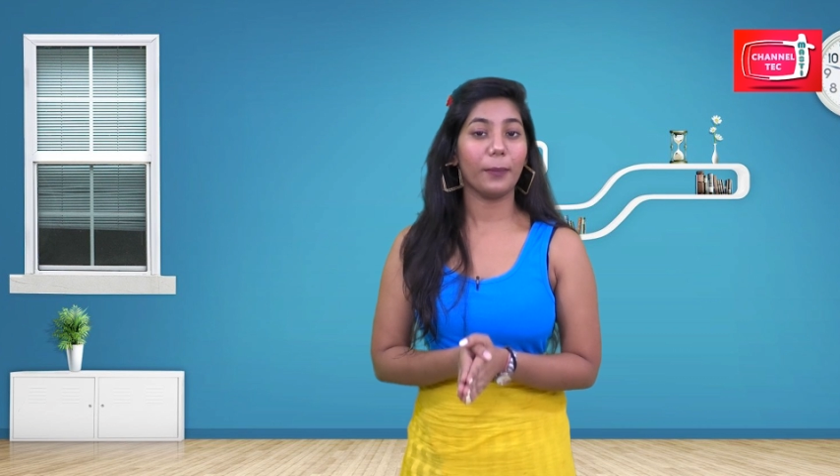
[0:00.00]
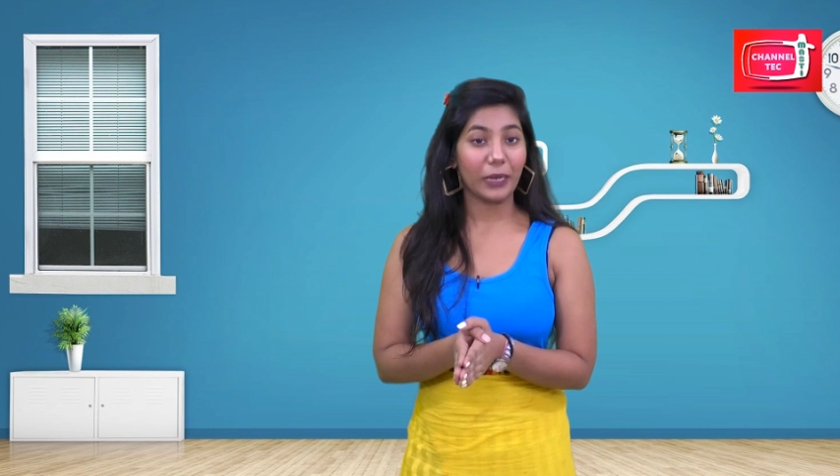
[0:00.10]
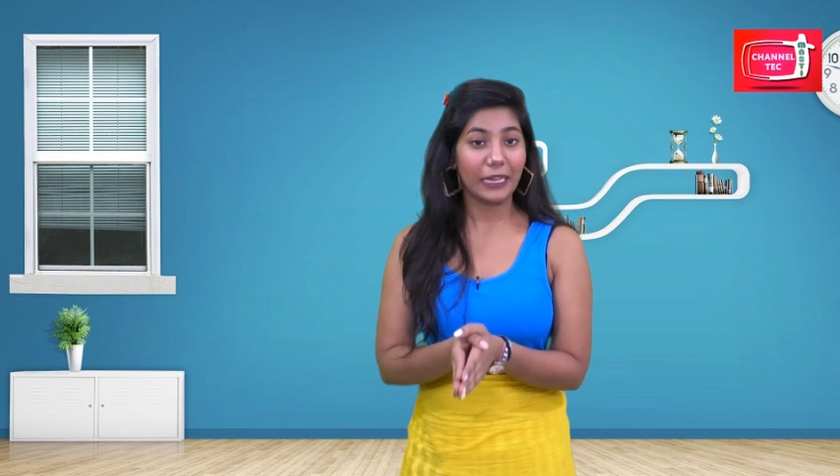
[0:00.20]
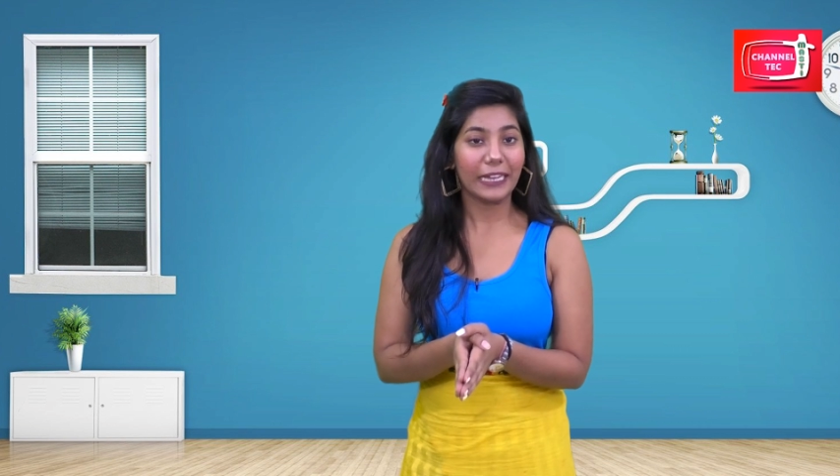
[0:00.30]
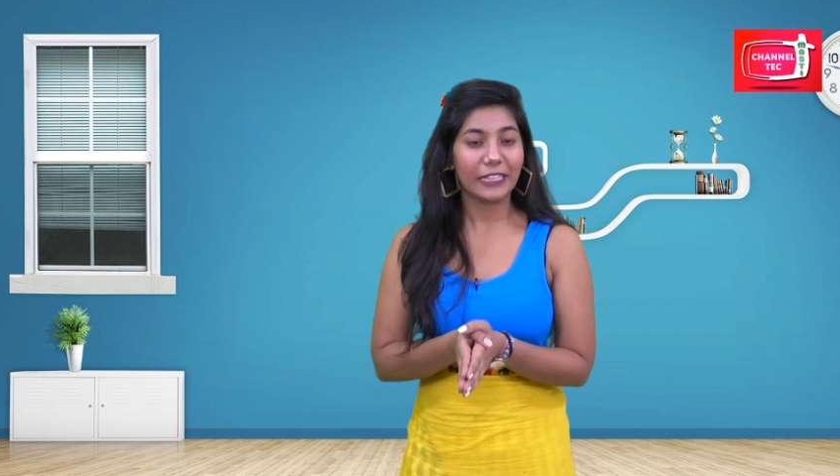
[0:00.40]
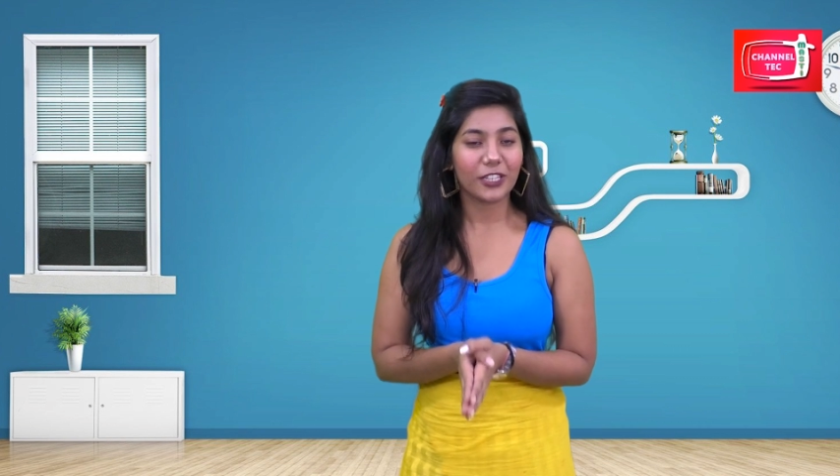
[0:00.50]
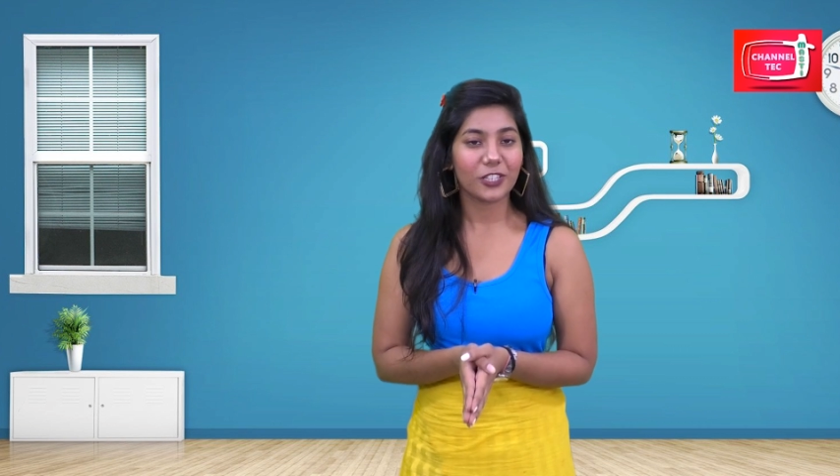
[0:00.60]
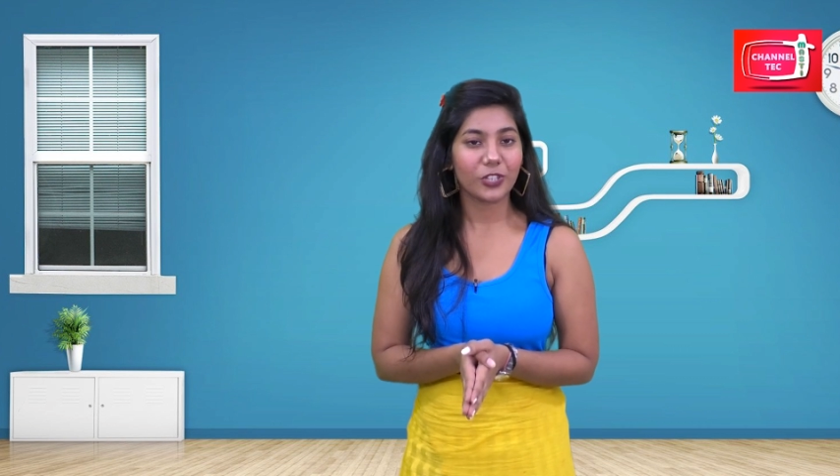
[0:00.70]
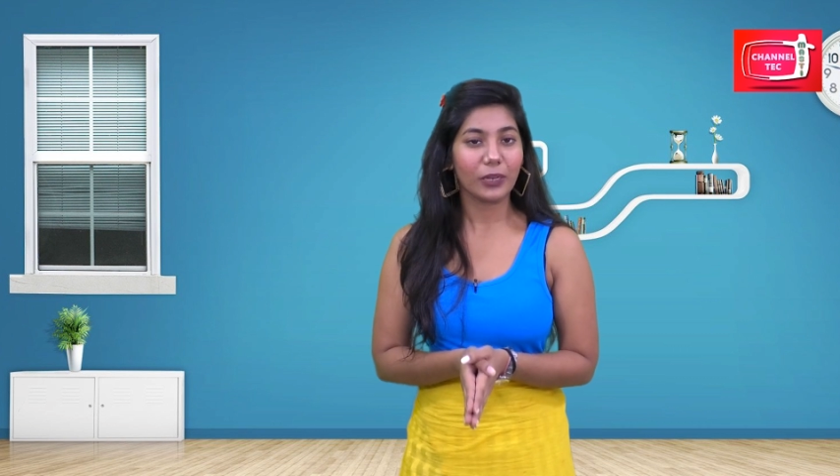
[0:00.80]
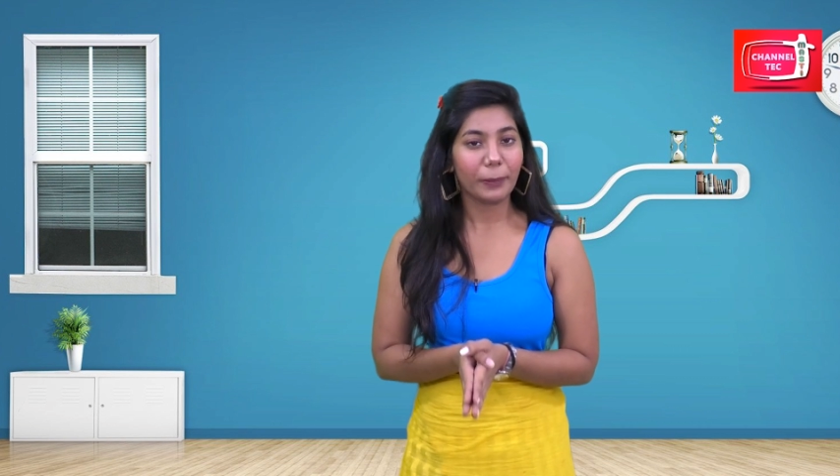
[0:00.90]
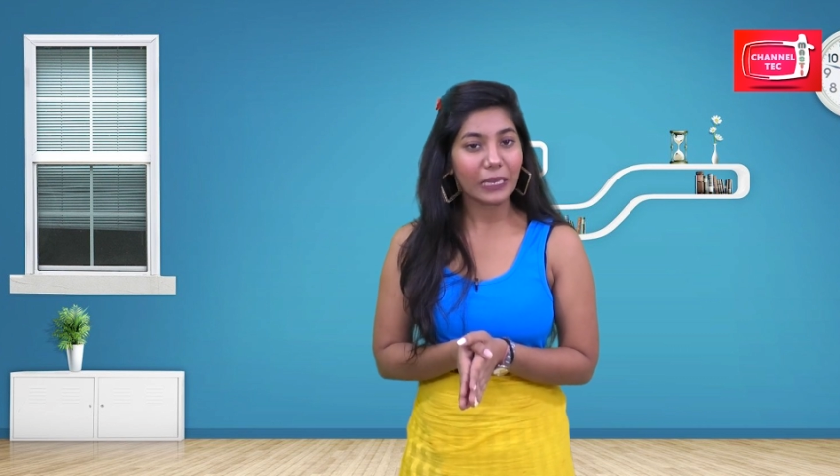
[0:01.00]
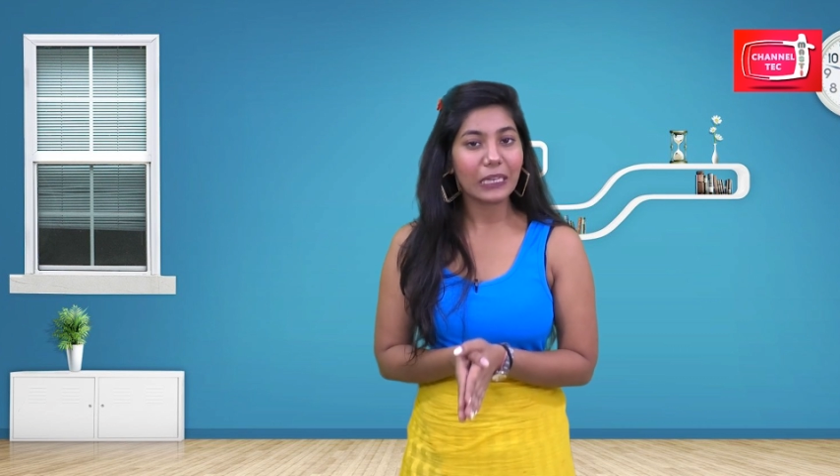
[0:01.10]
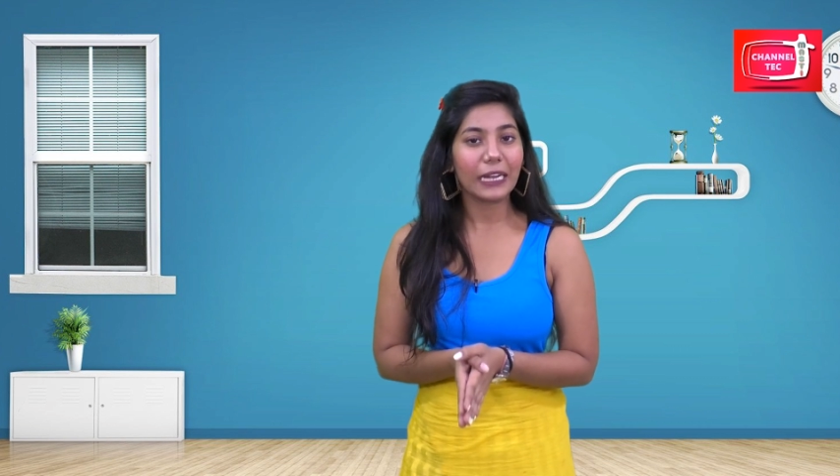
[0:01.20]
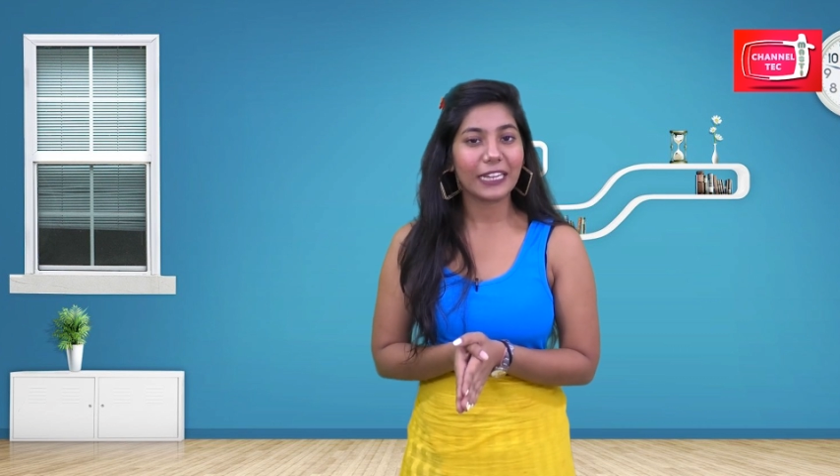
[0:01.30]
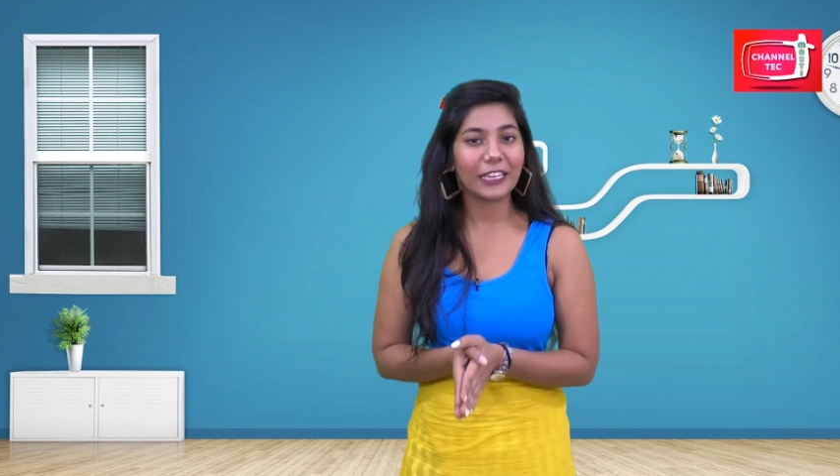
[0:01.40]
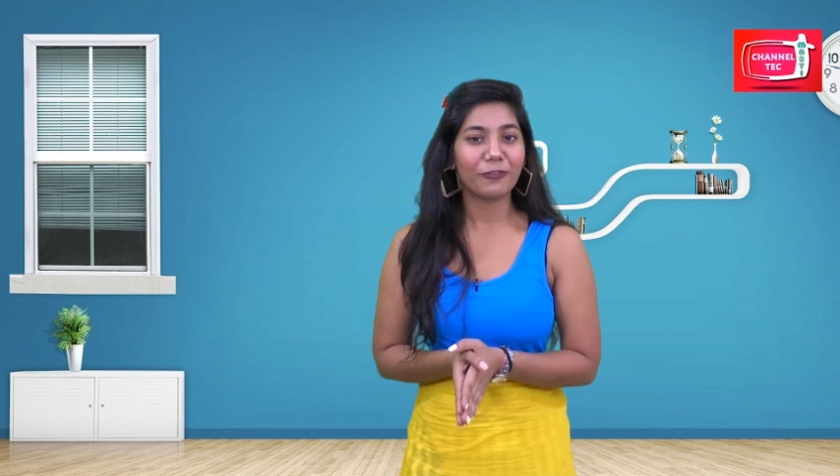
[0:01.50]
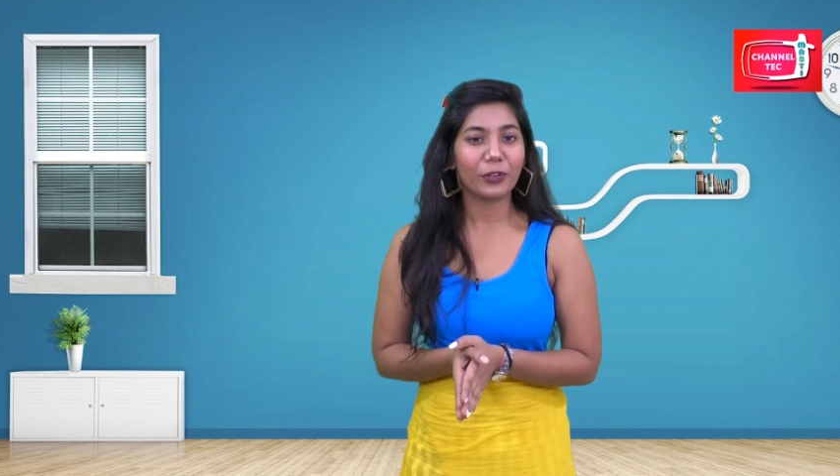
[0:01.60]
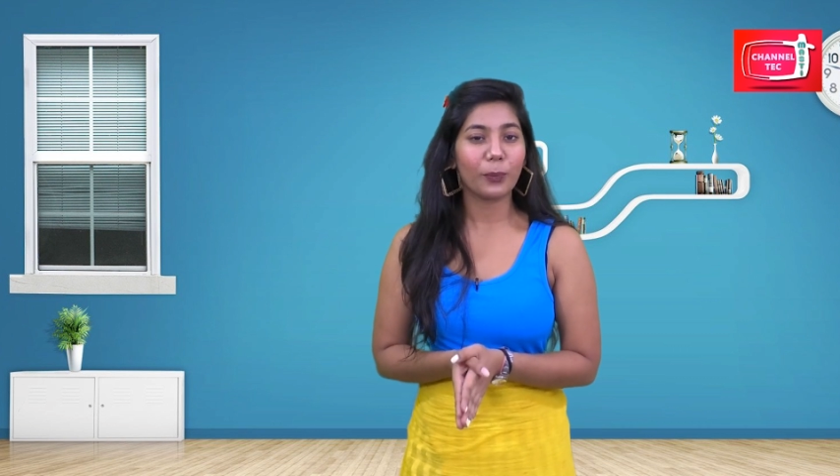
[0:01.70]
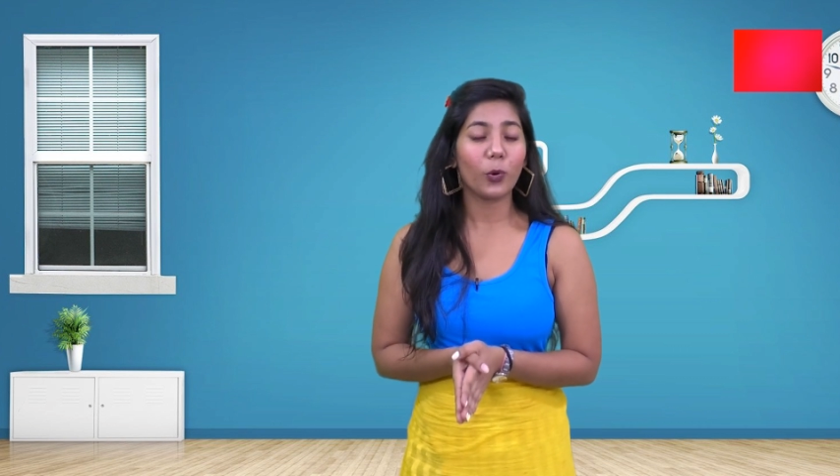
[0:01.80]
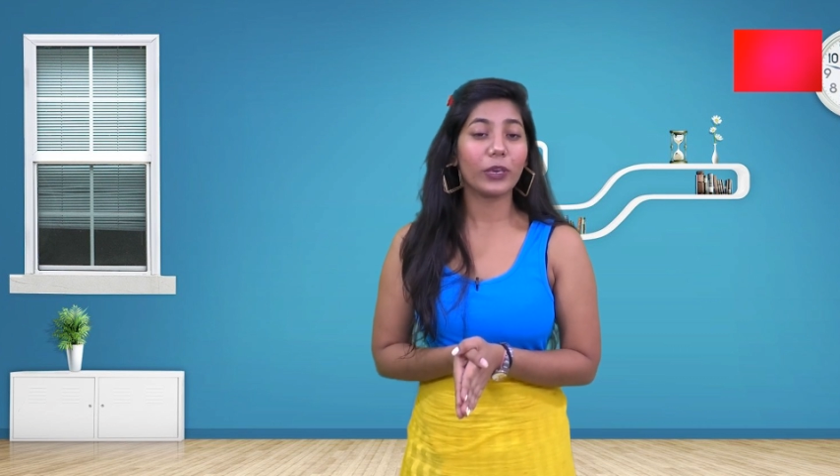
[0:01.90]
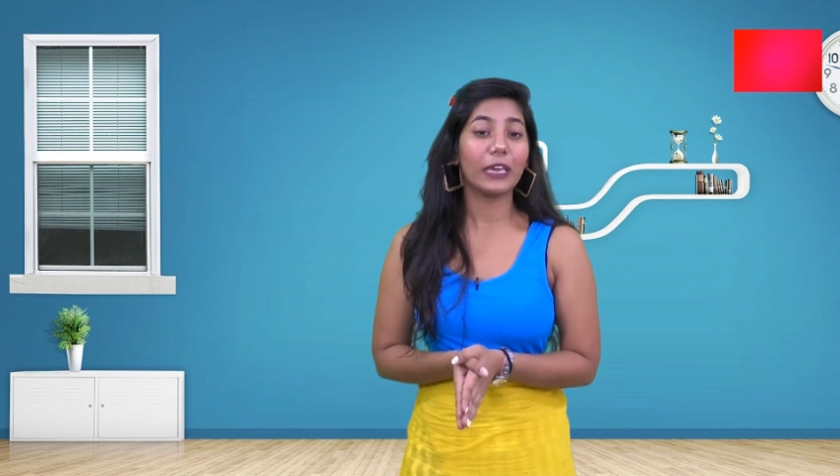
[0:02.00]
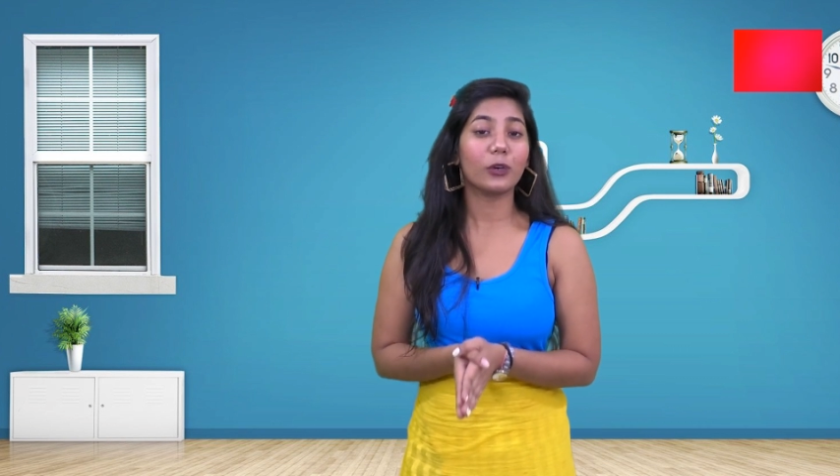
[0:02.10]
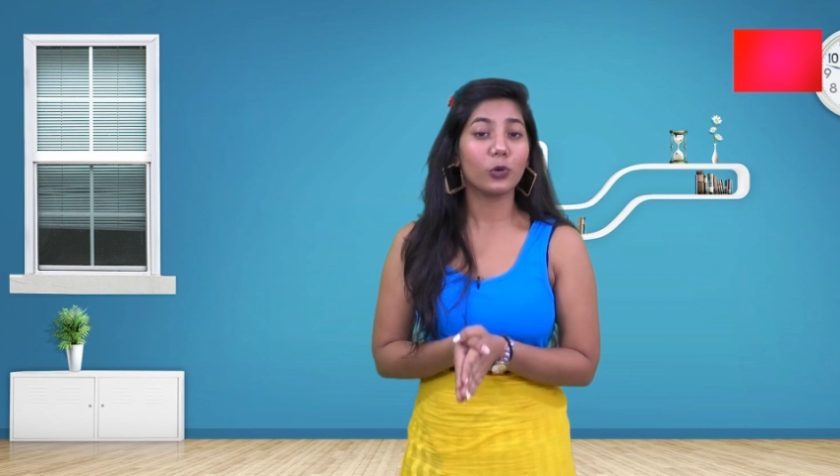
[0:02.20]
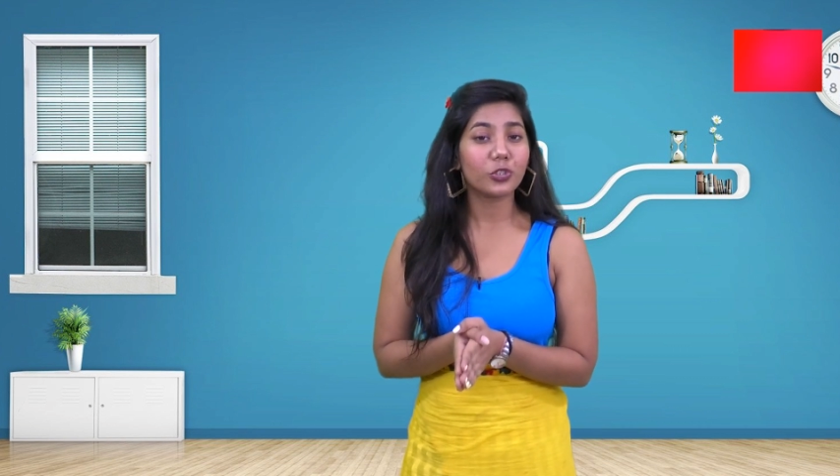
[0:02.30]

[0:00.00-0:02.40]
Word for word: है भले ही दर्शक बी ग्रेड की फिल्मों के